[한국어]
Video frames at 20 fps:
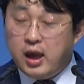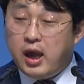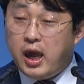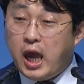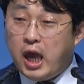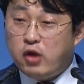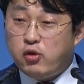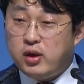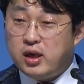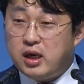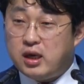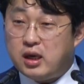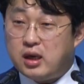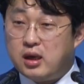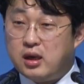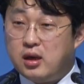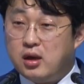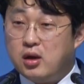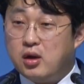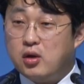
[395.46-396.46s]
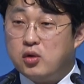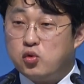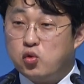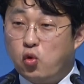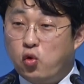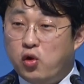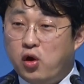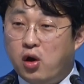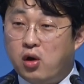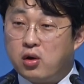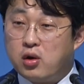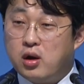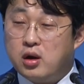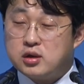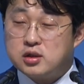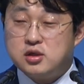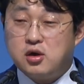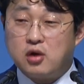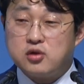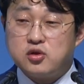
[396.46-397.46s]
행위, 노력,
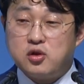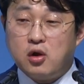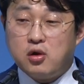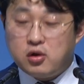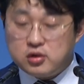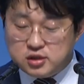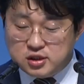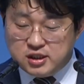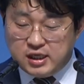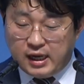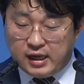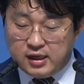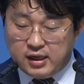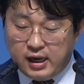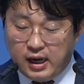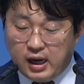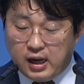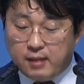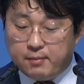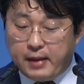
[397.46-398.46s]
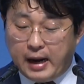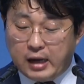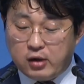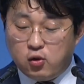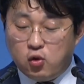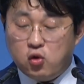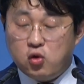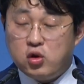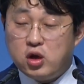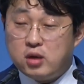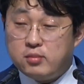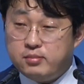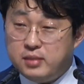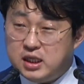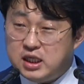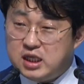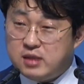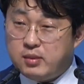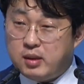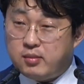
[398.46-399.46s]
그 어떤 것이 아니라 바로
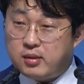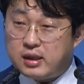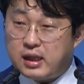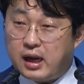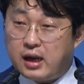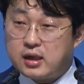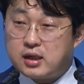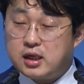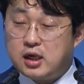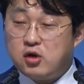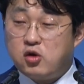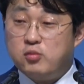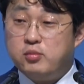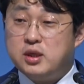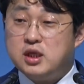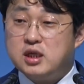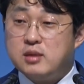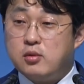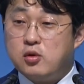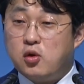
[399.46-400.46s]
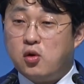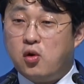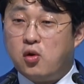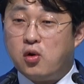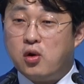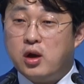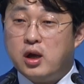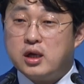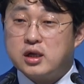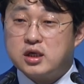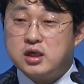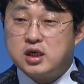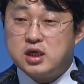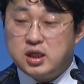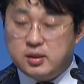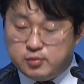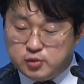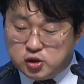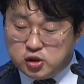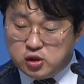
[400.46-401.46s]
믿음입니다. 그리고 믿음으로 그
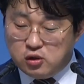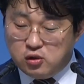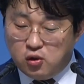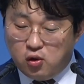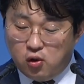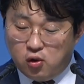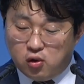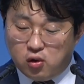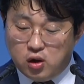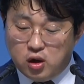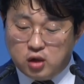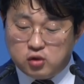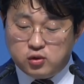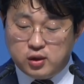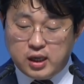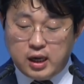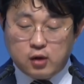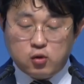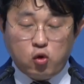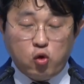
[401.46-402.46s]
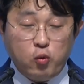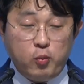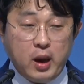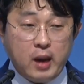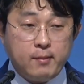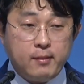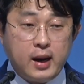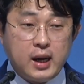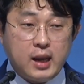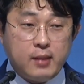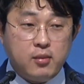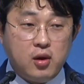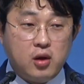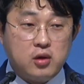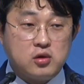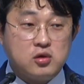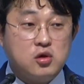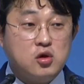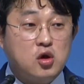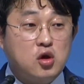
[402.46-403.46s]
입술로 우리가 고백만 하면
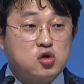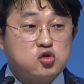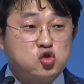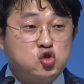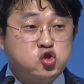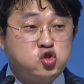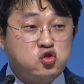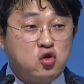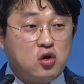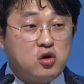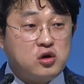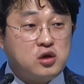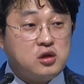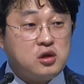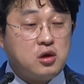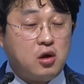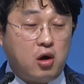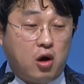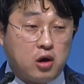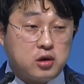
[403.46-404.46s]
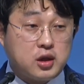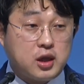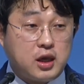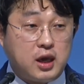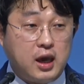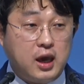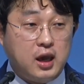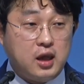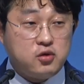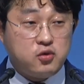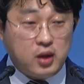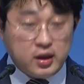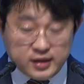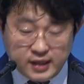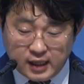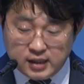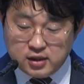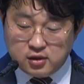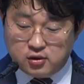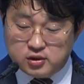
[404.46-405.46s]
구원을 얻게
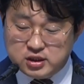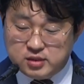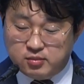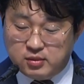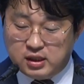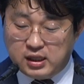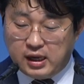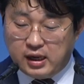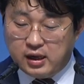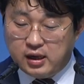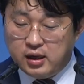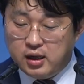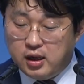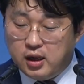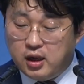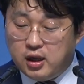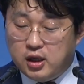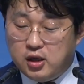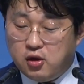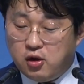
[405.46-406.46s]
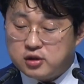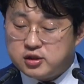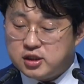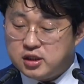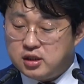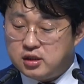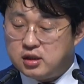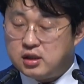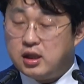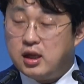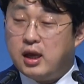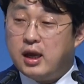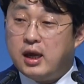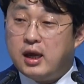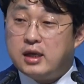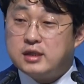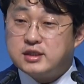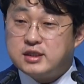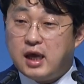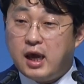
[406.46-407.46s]
된다는 것입니다. 이것은
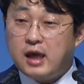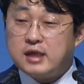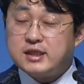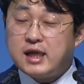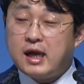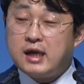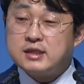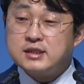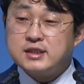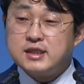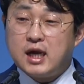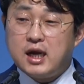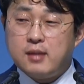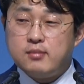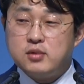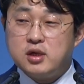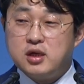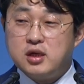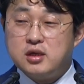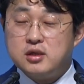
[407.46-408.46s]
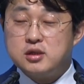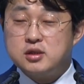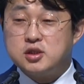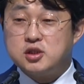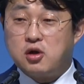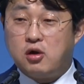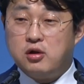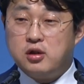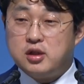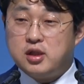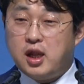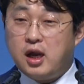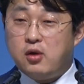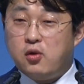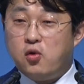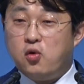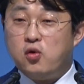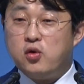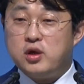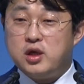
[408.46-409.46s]
세상 사람들은
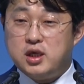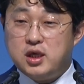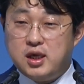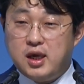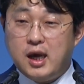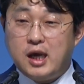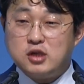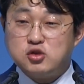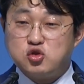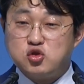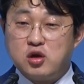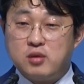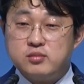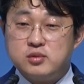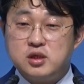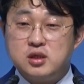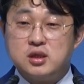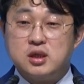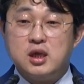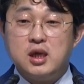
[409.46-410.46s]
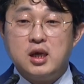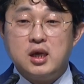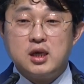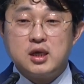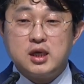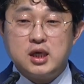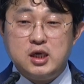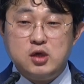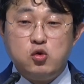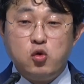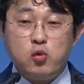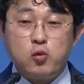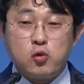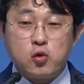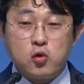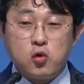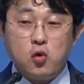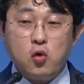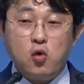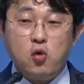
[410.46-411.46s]
절대로 이해할 수 없는
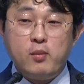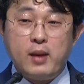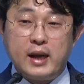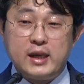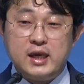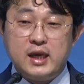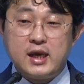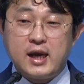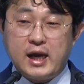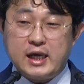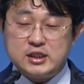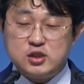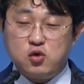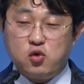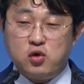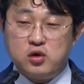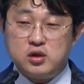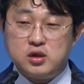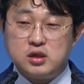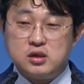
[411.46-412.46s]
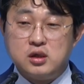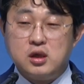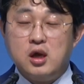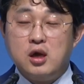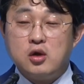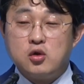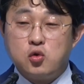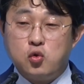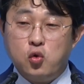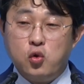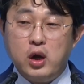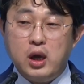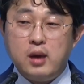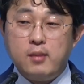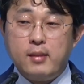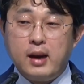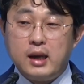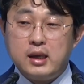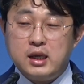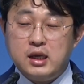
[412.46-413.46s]
기독교만이 가지고 있는
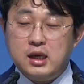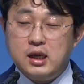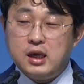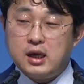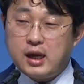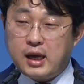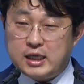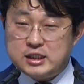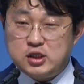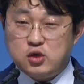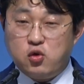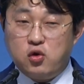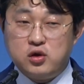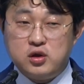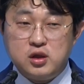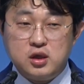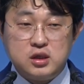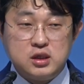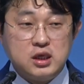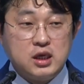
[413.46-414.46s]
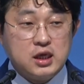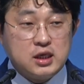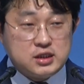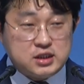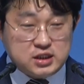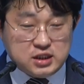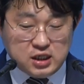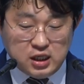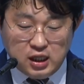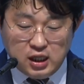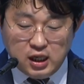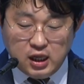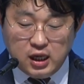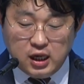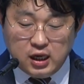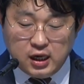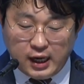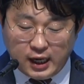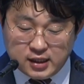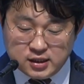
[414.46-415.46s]
교회만이 가지고 있는
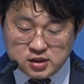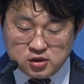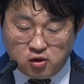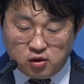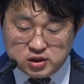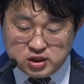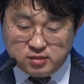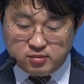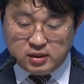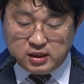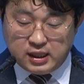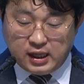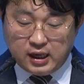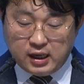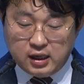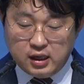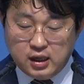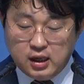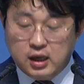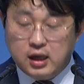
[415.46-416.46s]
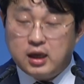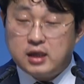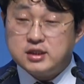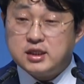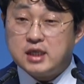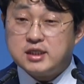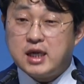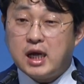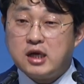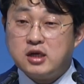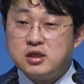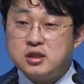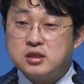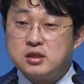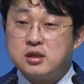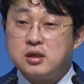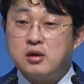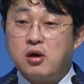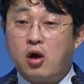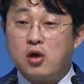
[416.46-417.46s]
진리라는 것입니다. 세상은
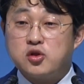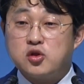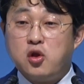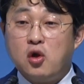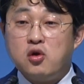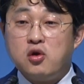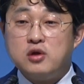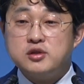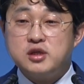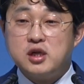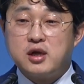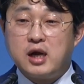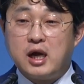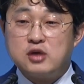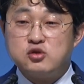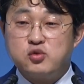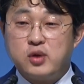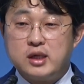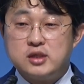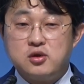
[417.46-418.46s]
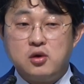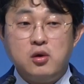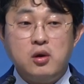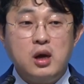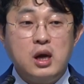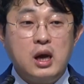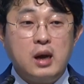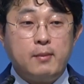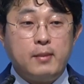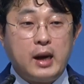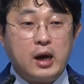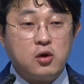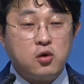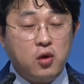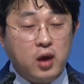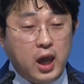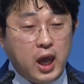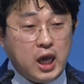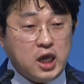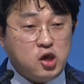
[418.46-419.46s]
어떤 것을 강조하죠? 바로
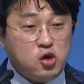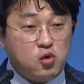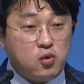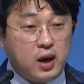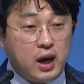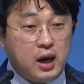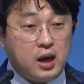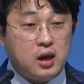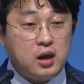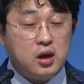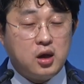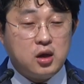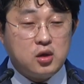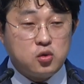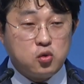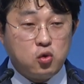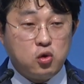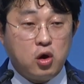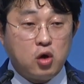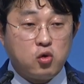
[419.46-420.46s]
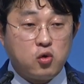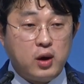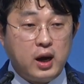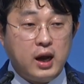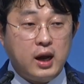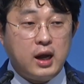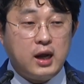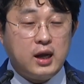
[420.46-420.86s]
행위와 노력과